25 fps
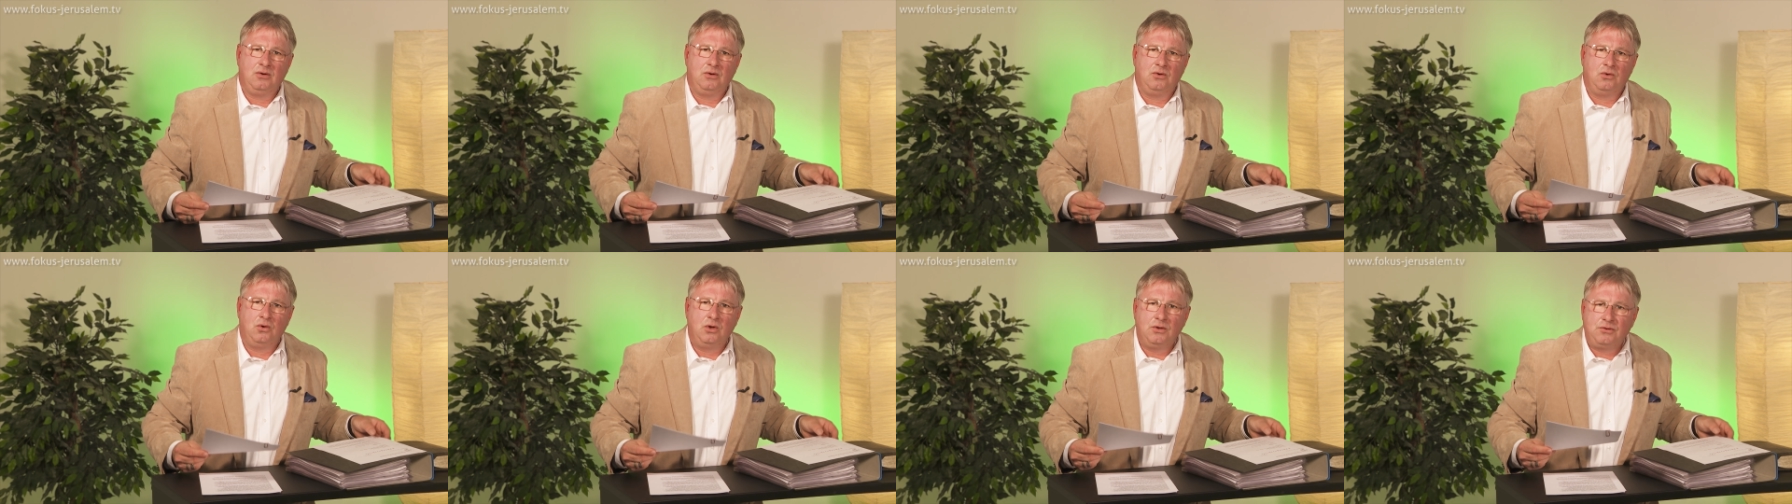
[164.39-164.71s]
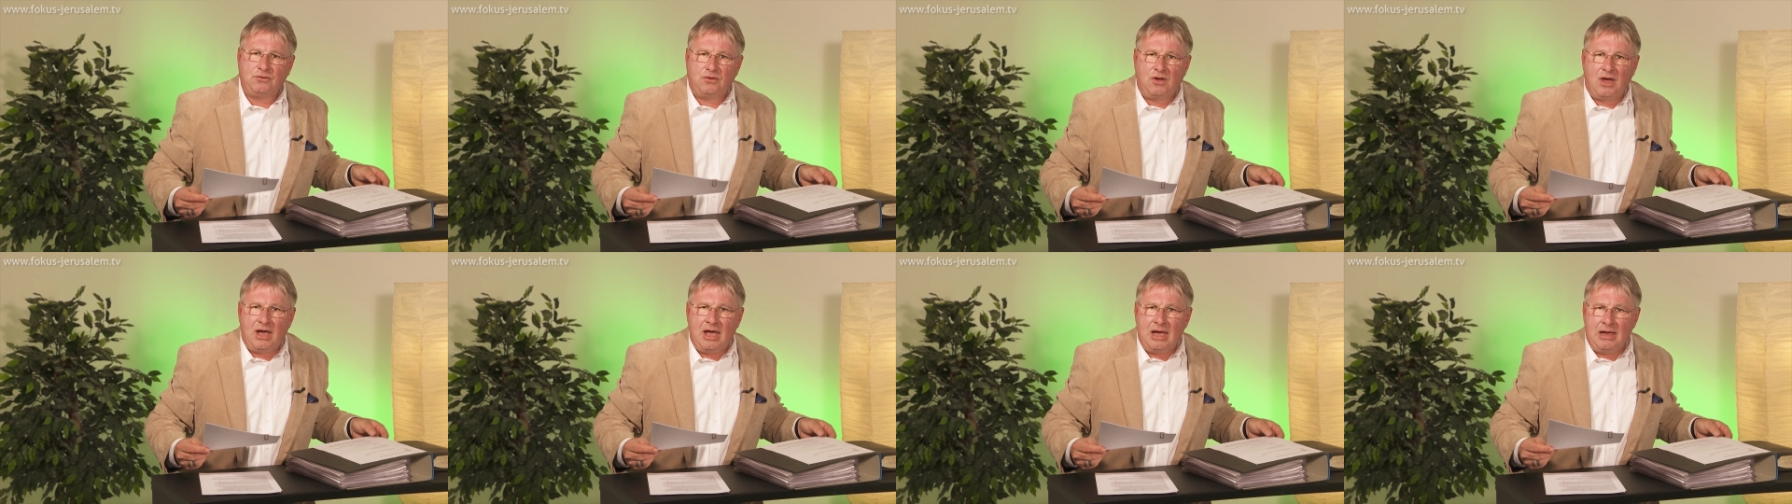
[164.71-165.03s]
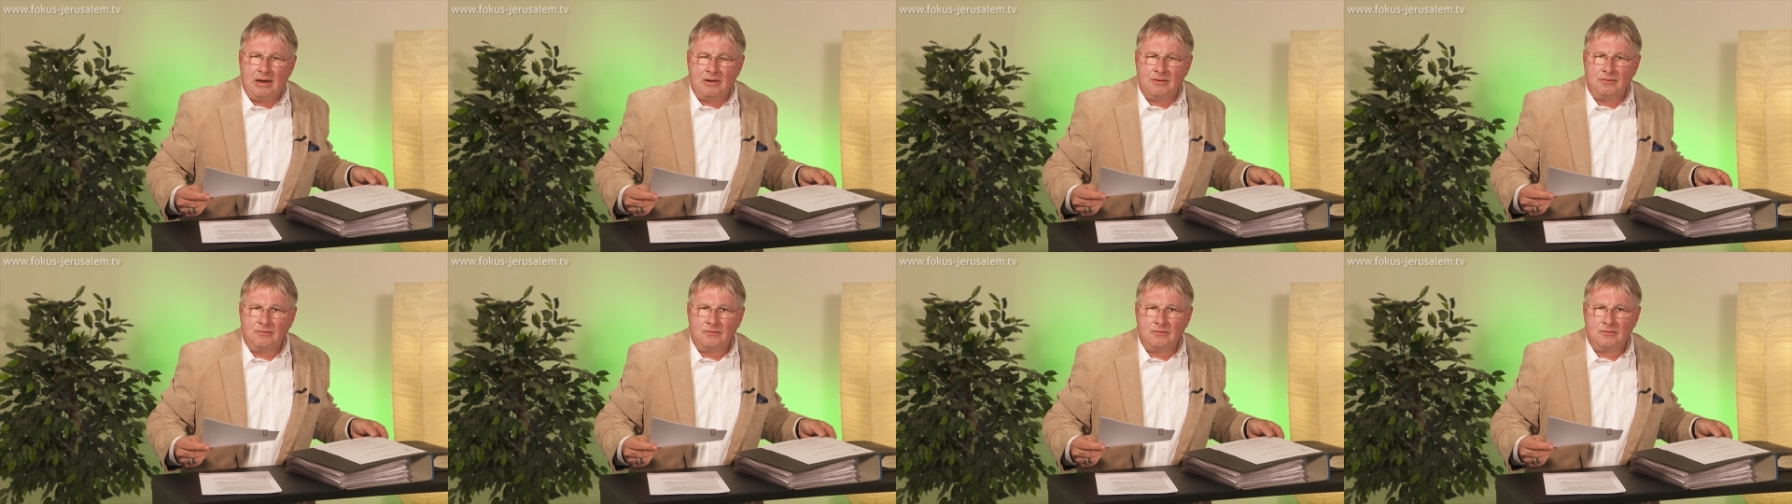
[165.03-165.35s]

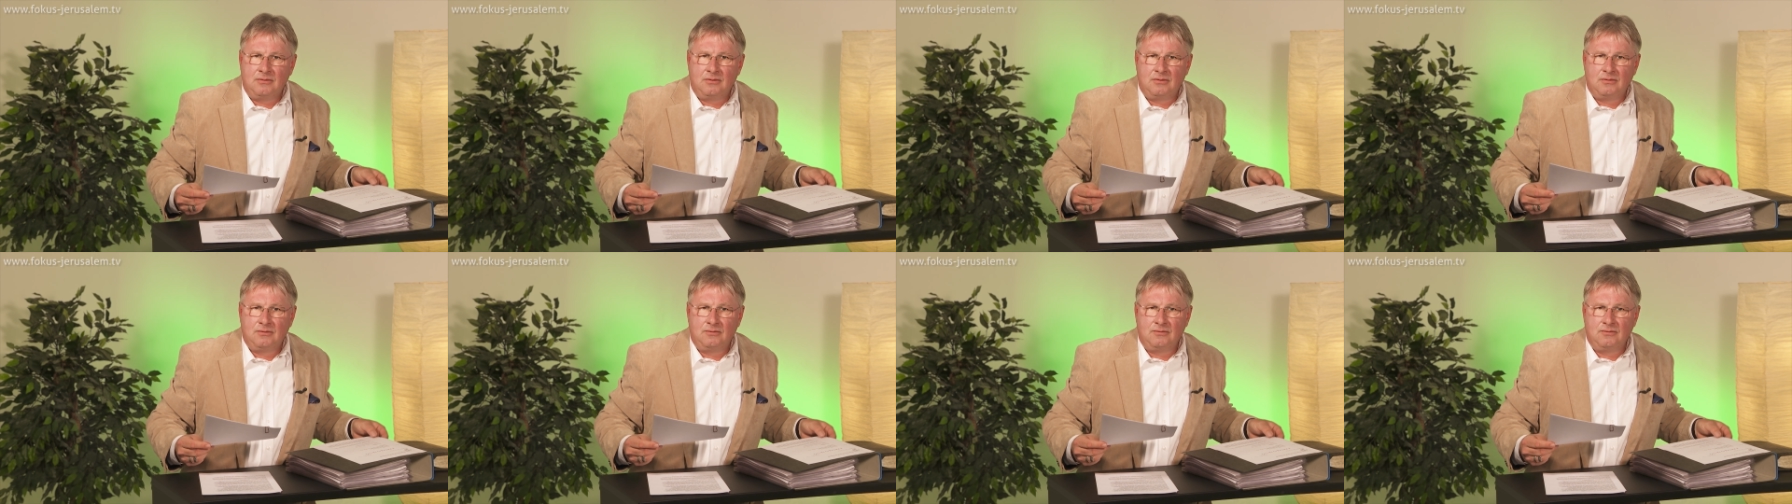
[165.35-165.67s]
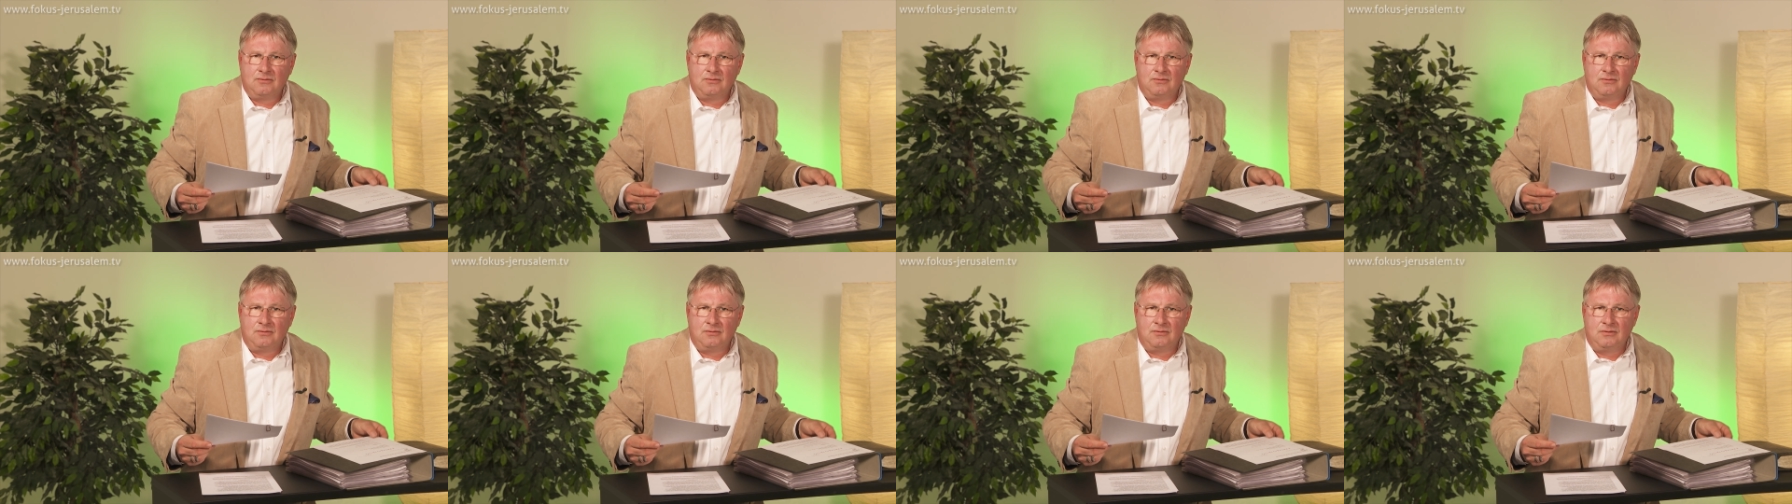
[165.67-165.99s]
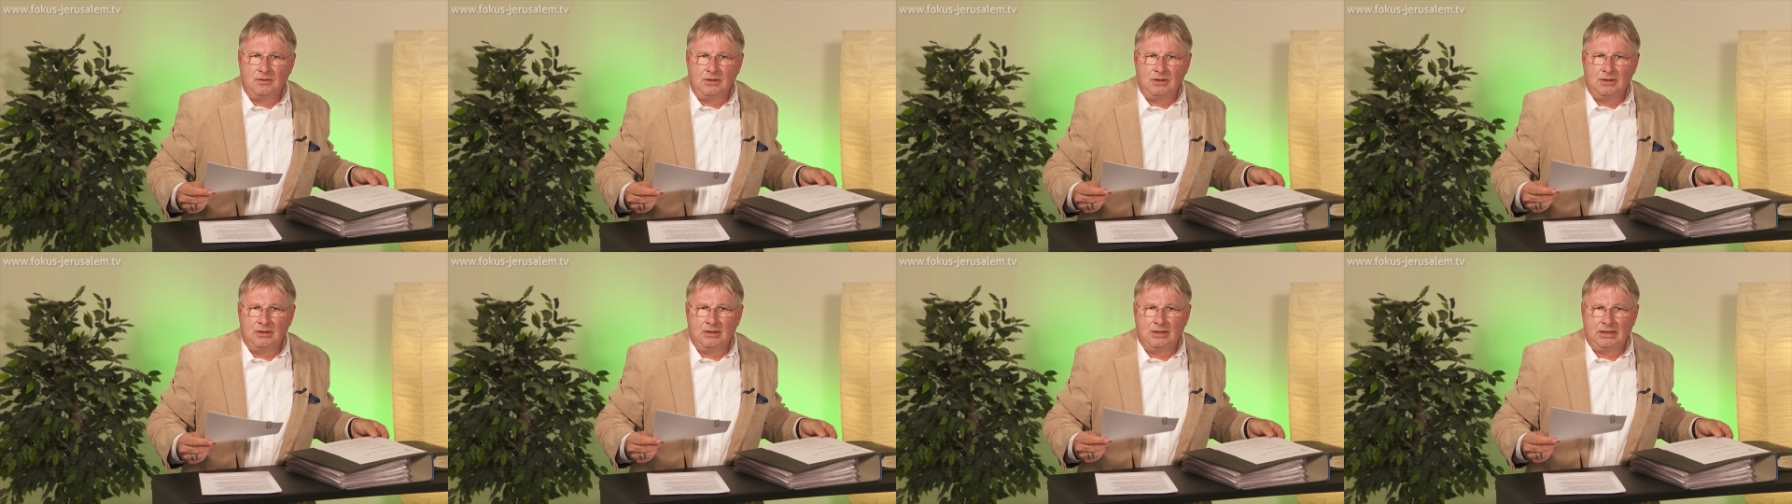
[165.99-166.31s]
Urteilen
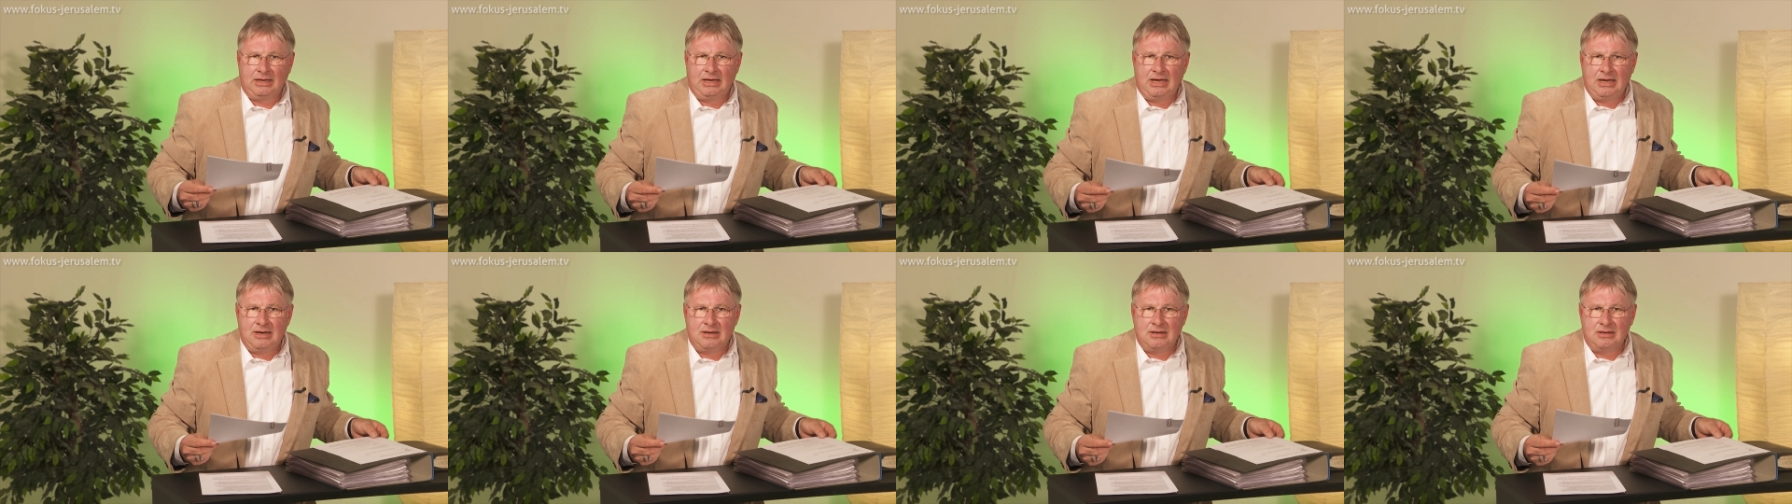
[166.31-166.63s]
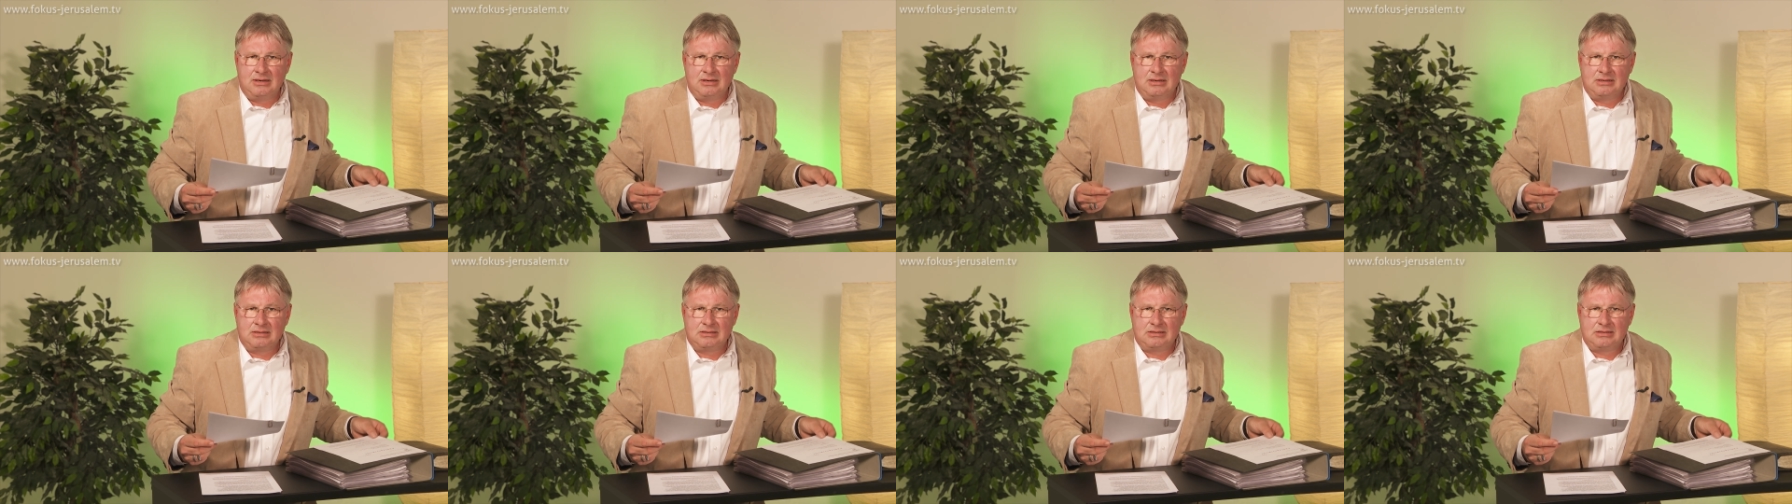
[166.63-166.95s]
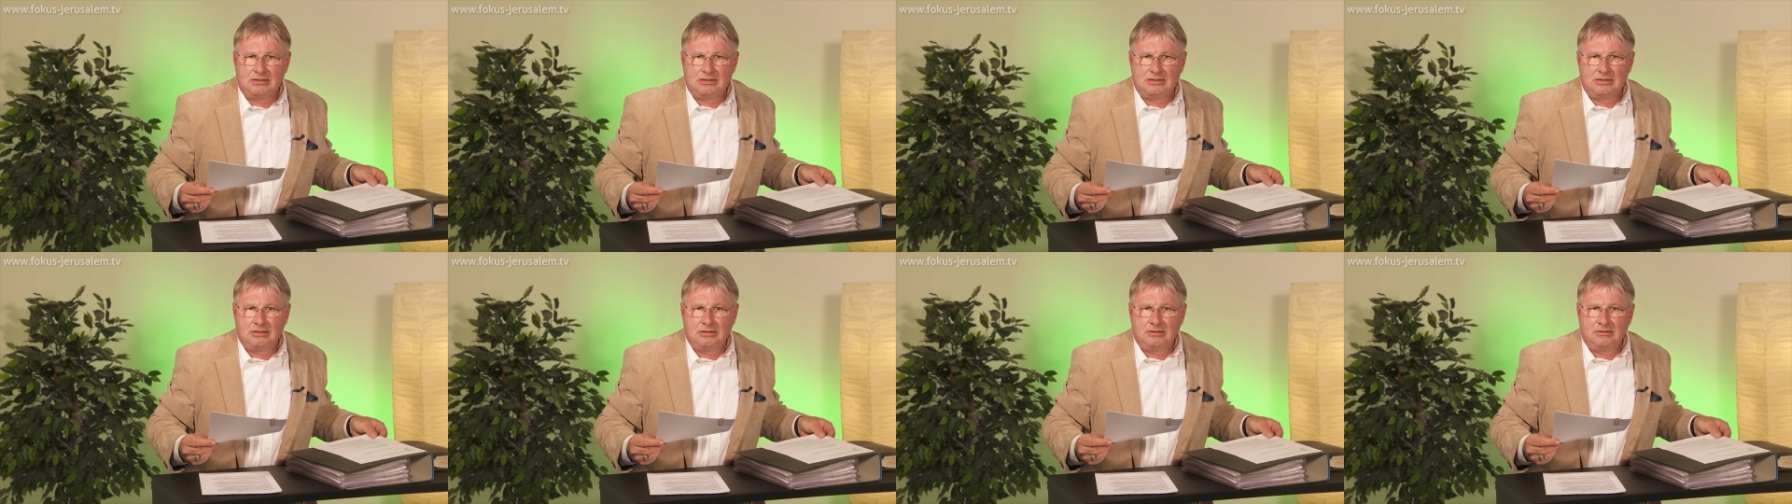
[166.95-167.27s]
die Rede
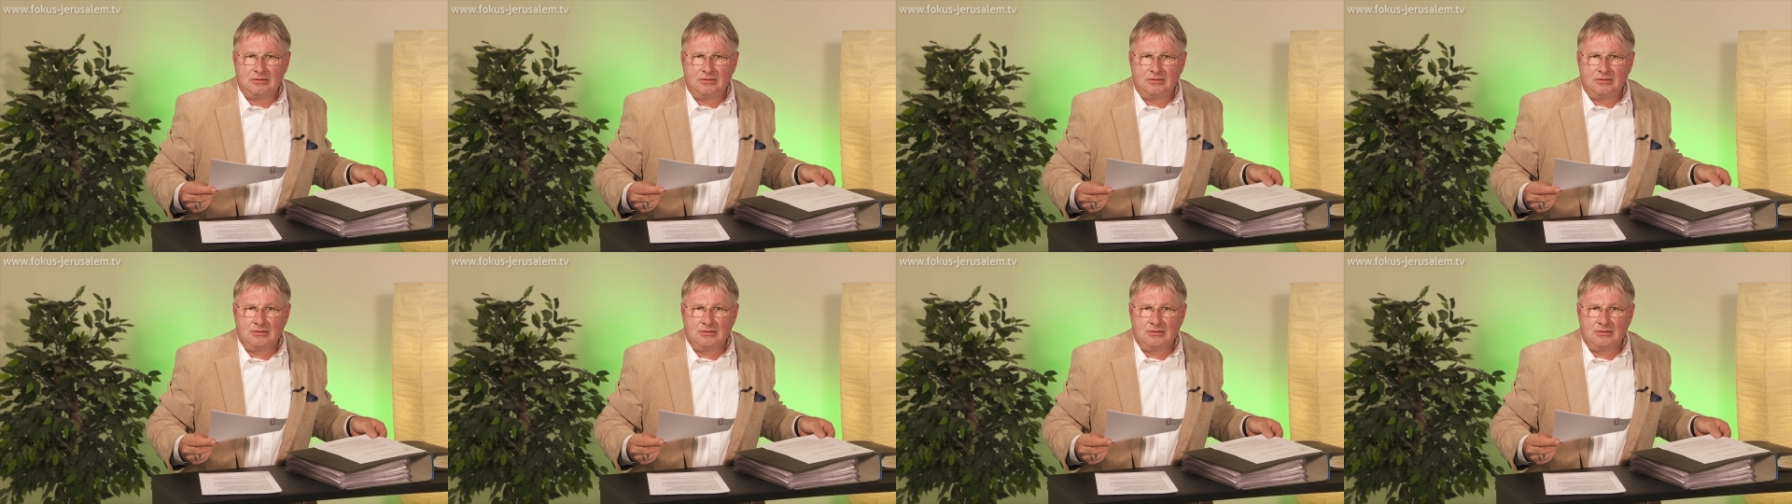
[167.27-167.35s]
ist,